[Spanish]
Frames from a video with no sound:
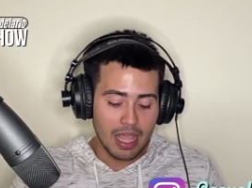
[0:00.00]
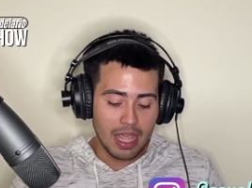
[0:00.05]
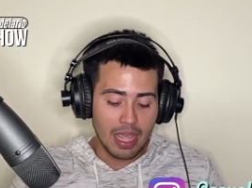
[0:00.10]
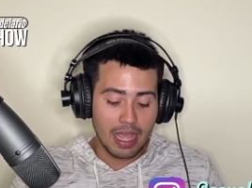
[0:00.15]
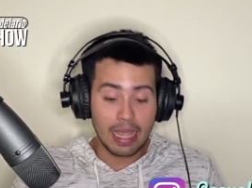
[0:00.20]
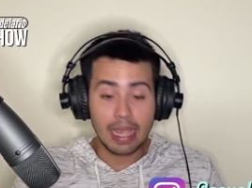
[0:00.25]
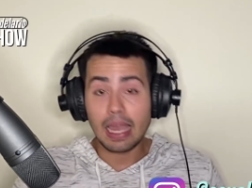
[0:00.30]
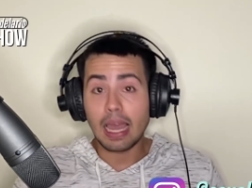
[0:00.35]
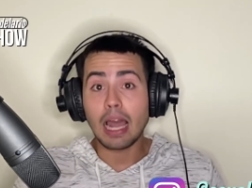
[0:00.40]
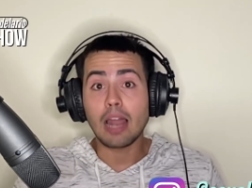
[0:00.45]

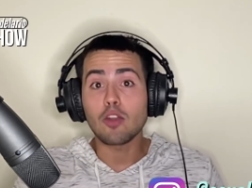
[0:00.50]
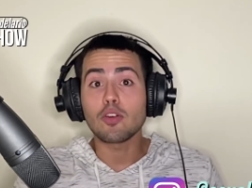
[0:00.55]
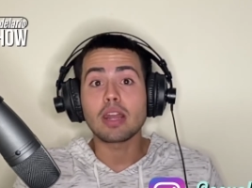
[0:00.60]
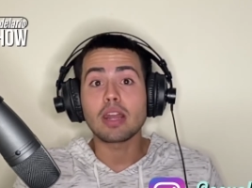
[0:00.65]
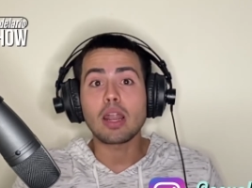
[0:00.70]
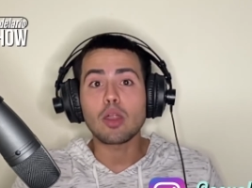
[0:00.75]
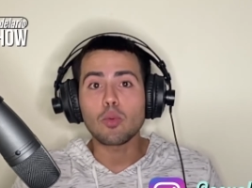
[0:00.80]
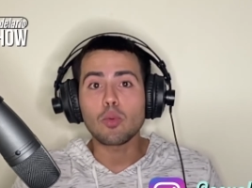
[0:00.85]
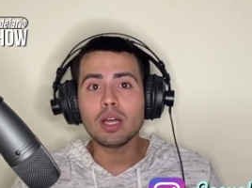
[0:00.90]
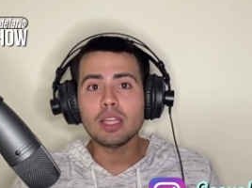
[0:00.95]
Eh, a los
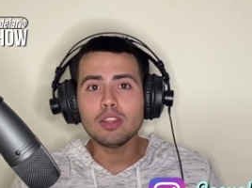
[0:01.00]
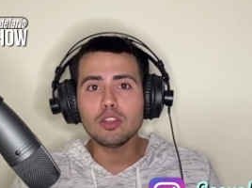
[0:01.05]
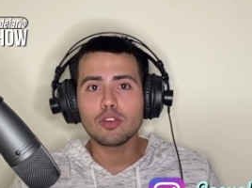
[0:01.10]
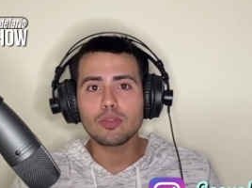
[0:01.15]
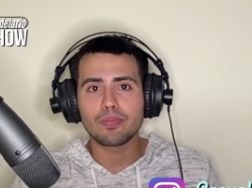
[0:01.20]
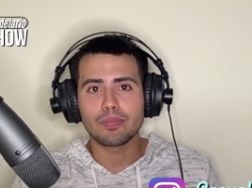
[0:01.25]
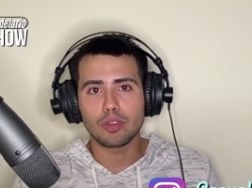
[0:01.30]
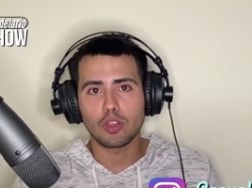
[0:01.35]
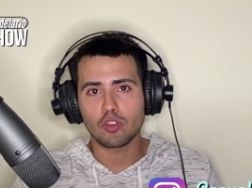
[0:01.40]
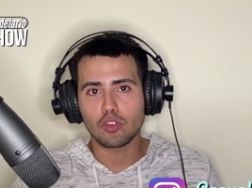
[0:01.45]
graduando,
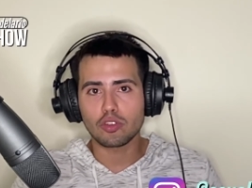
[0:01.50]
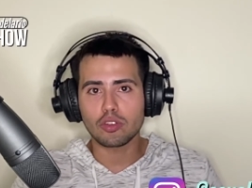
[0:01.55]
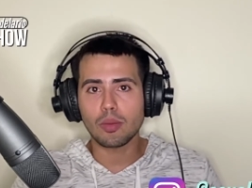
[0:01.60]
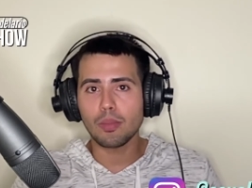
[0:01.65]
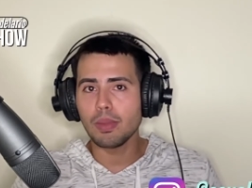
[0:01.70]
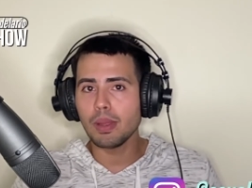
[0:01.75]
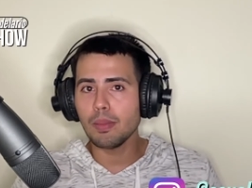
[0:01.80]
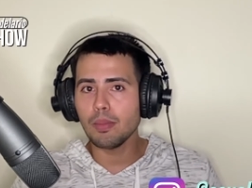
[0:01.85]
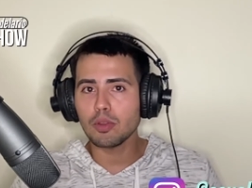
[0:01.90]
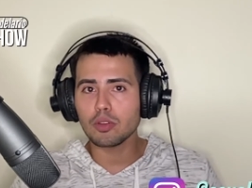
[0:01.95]
nosotros
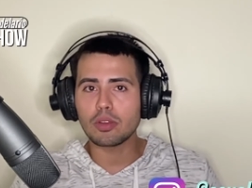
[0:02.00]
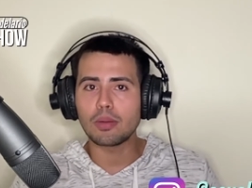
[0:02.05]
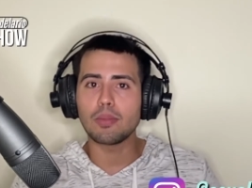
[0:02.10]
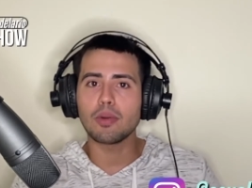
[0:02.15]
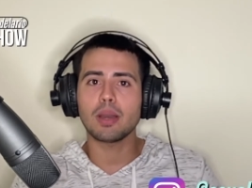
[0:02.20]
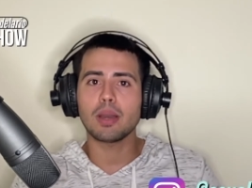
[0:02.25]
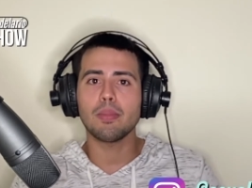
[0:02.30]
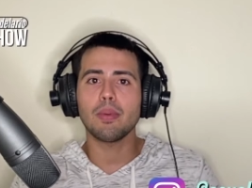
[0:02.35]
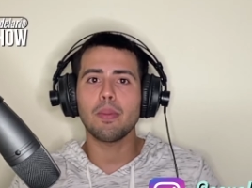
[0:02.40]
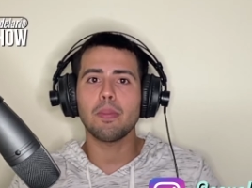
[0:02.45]
mismos tuvimos
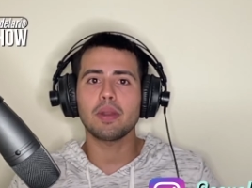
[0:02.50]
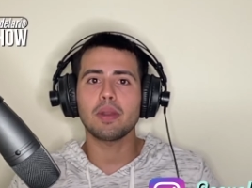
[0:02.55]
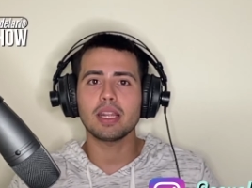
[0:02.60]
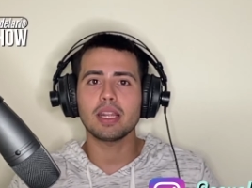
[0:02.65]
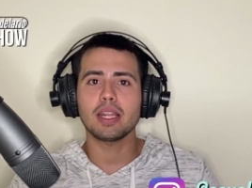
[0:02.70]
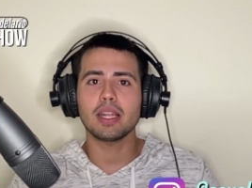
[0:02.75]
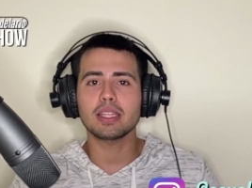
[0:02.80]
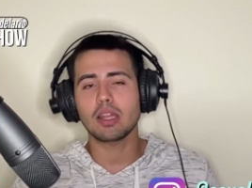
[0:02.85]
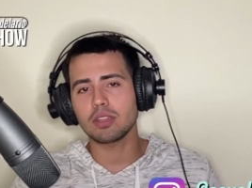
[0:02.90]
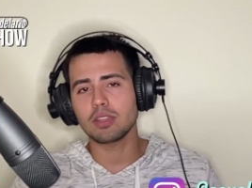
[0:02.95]
que posponer
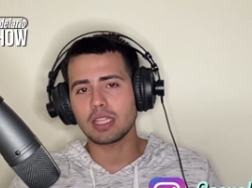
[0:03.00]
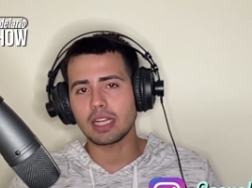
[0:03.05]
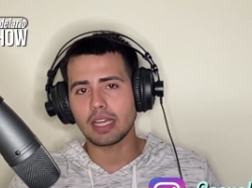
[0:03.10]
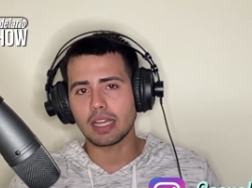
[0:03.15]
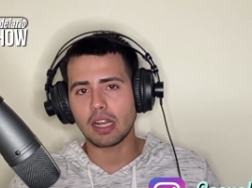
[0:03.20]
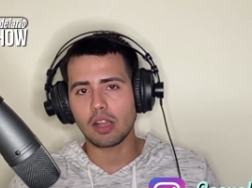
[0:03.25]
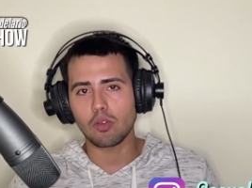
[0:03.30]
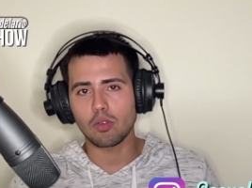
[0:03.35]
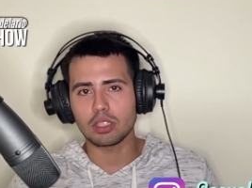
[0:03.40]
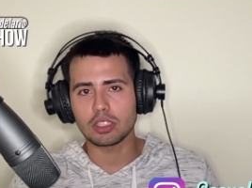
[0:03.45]
hasta nuestra
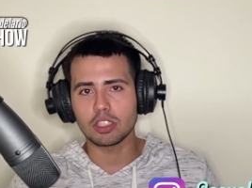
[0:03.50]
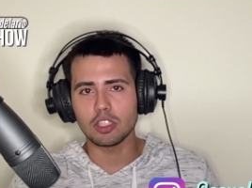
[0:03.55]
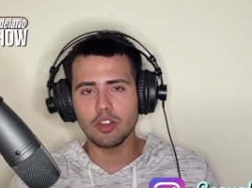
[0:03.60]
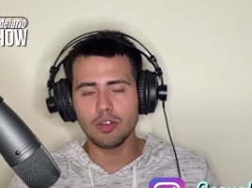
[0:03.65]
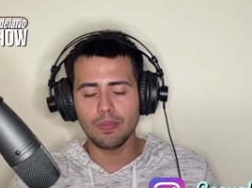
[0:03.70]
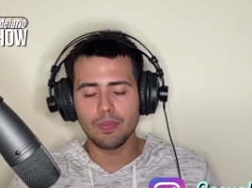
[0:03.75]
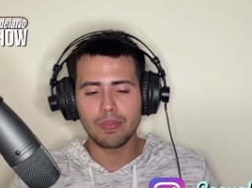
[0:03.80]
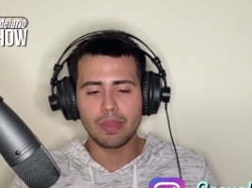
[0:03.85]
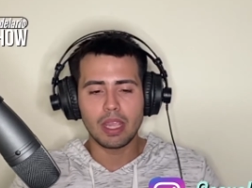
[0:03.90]
graduación,